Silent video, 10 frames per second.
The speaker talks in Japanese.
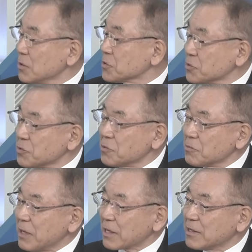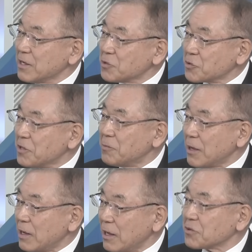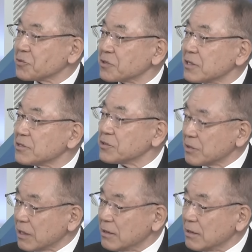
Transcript: そのゲートキーパーが半導体ですよ